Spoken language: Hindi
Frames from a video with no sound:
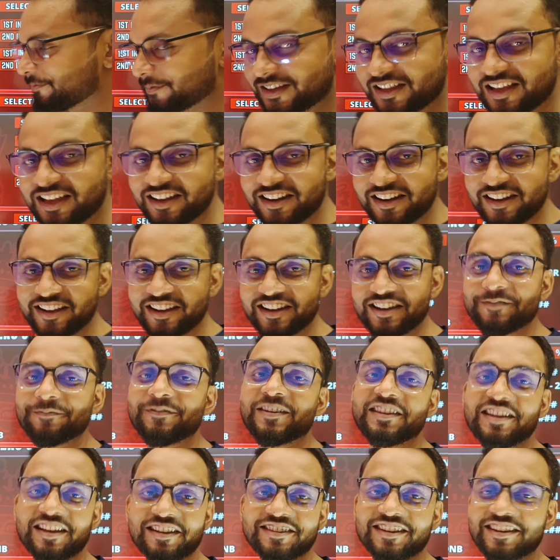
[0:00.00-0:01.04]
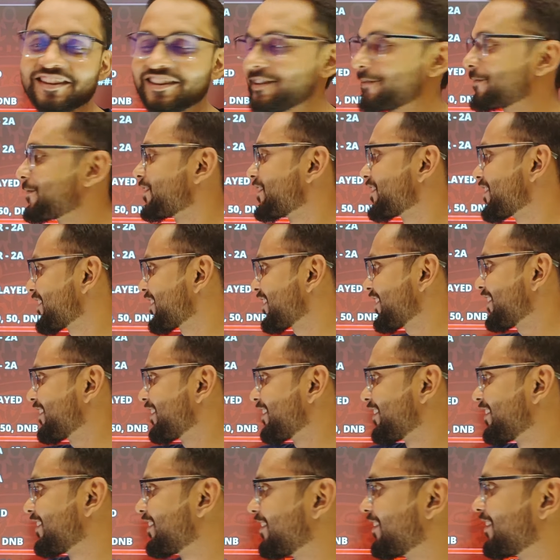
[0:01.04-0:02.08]
मज़ा लेने के लिए मज़ा चाहिए फिर ठीक
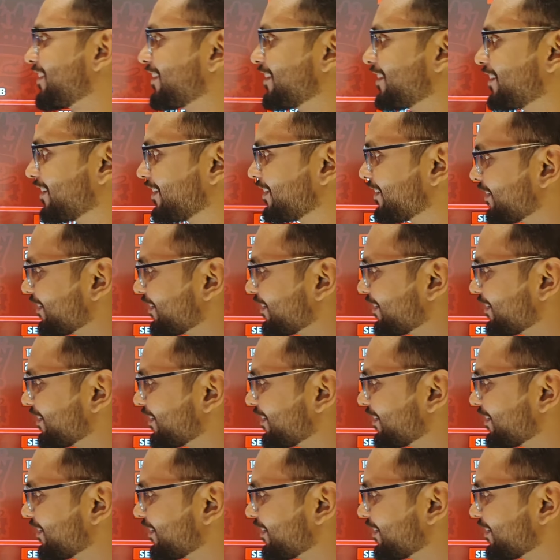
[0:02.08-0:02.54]
है